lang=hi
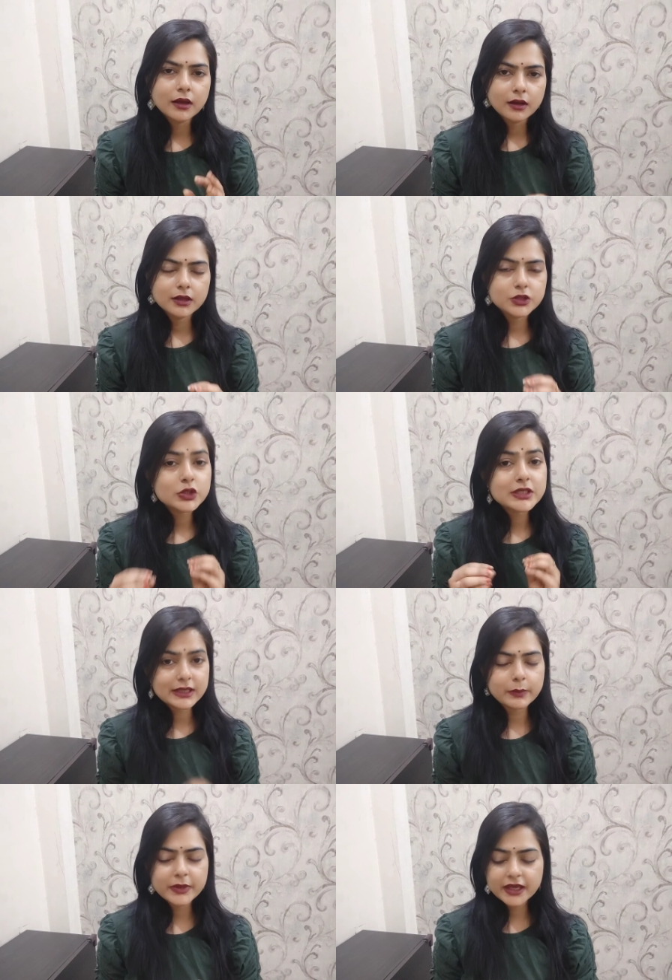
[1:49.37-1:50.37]
uh, जो
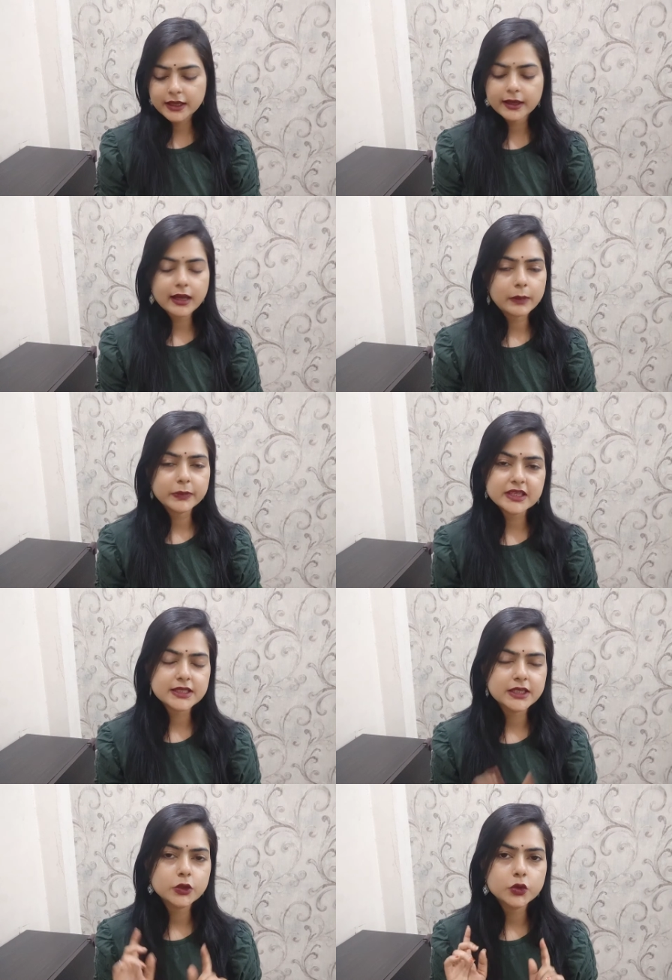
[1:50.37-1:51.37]
स्क्रबिंग है आपकी
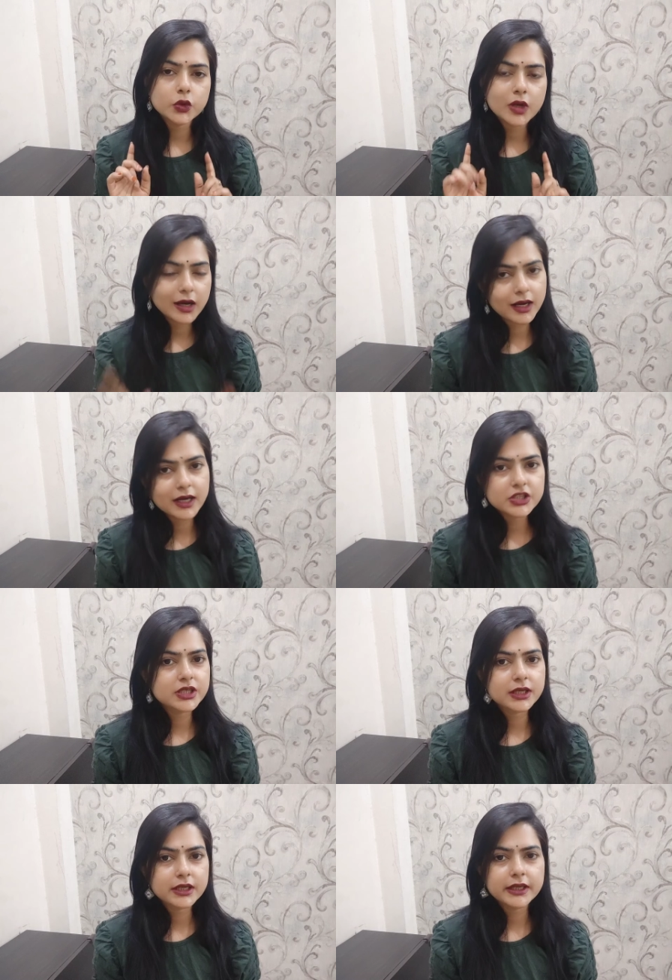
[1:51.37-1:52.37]
स्किन को हार्श
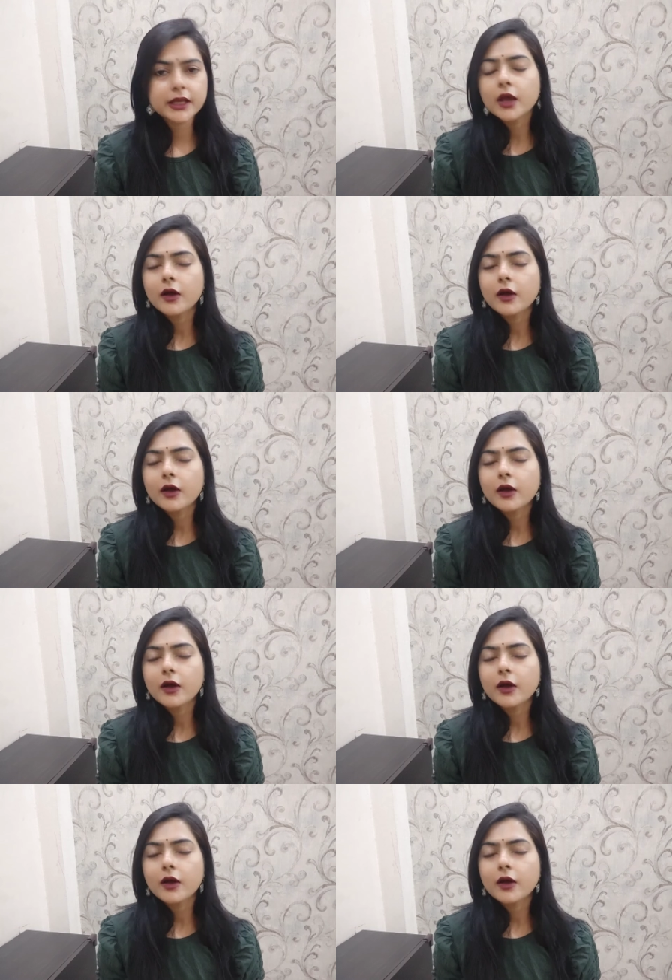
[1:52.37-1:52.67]
ना करे